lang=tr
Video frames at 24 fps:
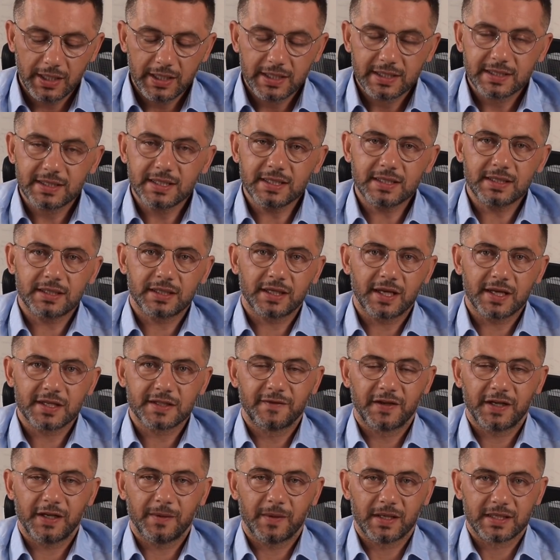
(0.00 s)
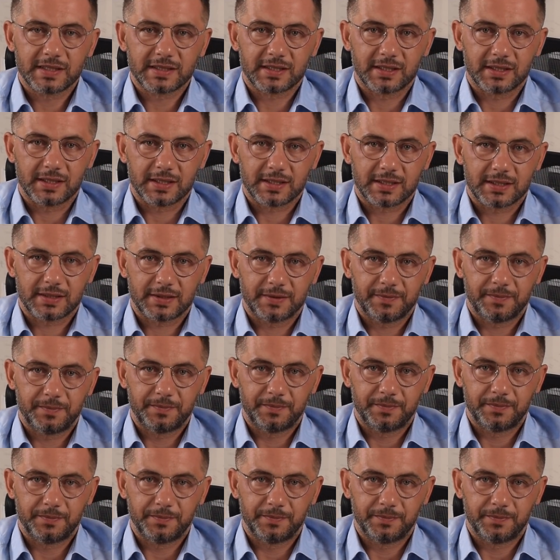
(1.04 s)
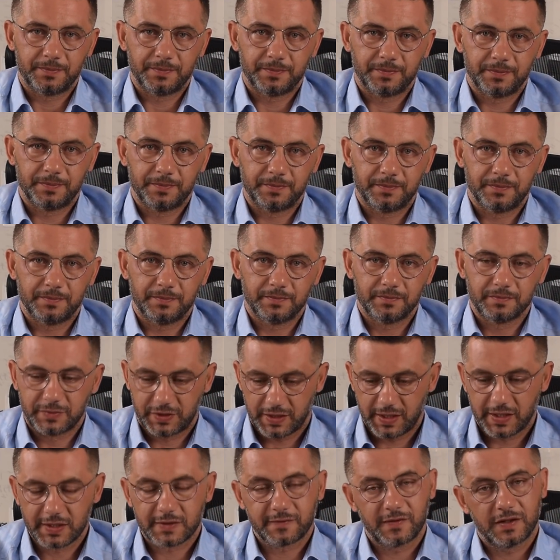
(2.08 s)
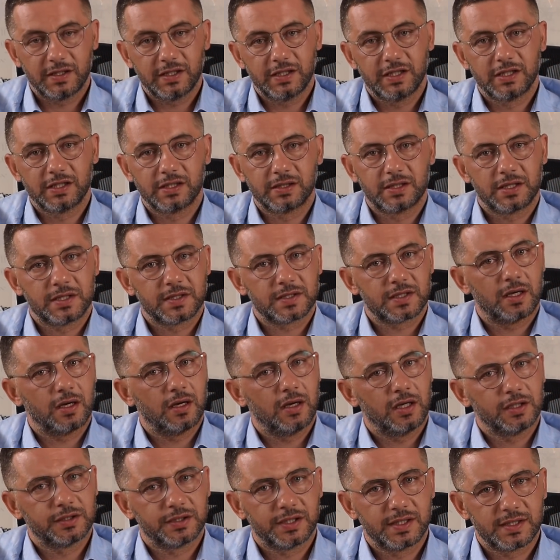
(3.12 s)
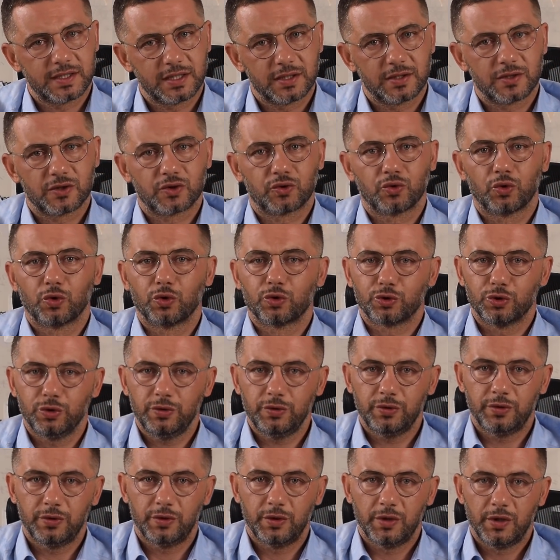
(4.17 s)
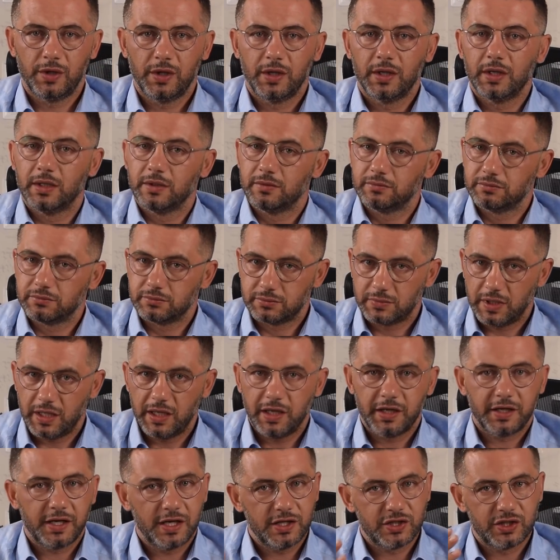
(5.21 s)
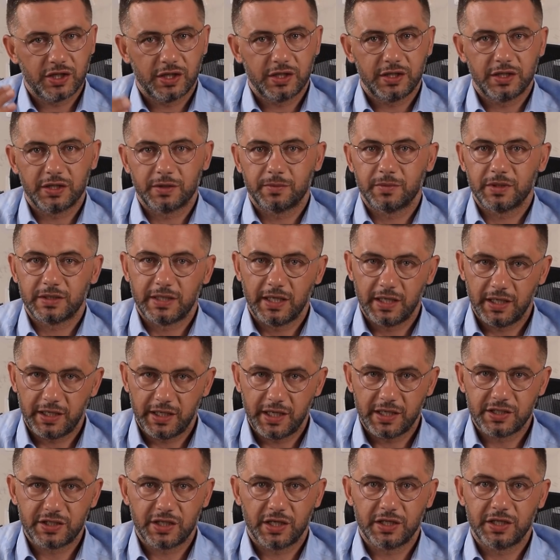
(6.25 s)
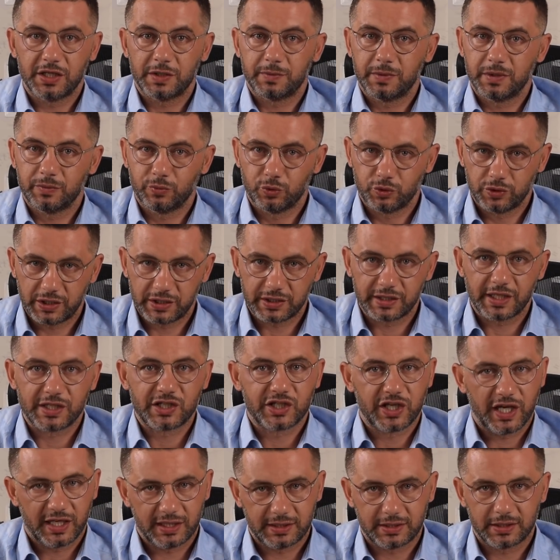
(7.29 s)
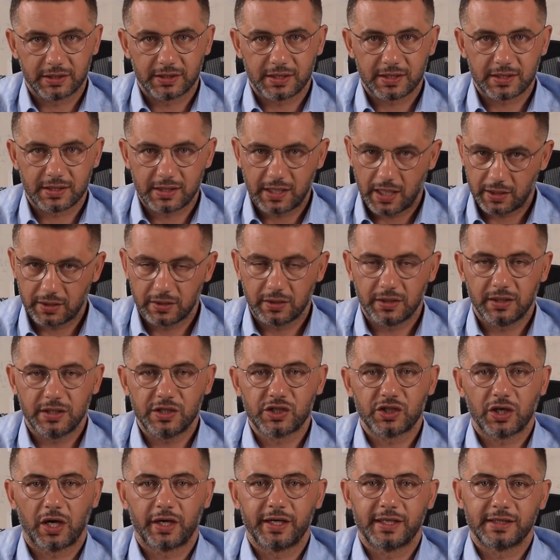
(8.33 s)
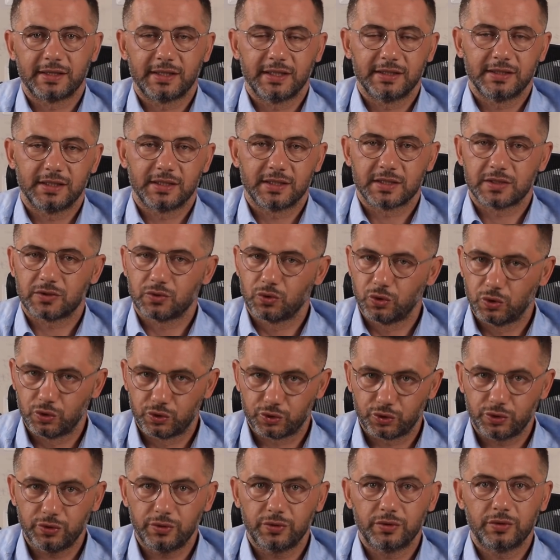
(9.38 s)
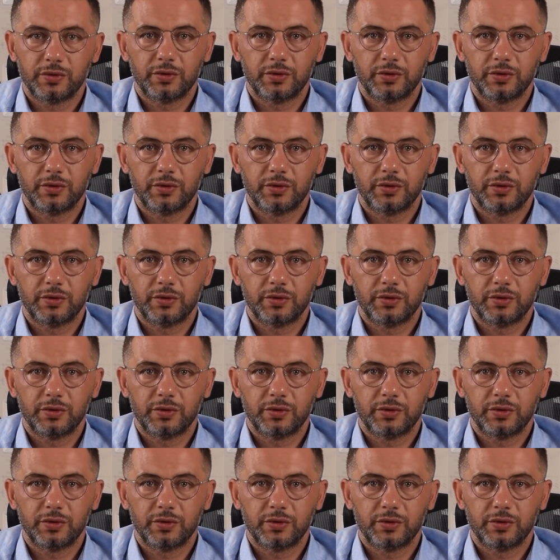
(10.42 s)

siz transfere bastınız transferi girdiniz. A adresiniz doğru. ERC20, TRC20 bunlara da çektiniz yani e, işaretlediniz. Doğru.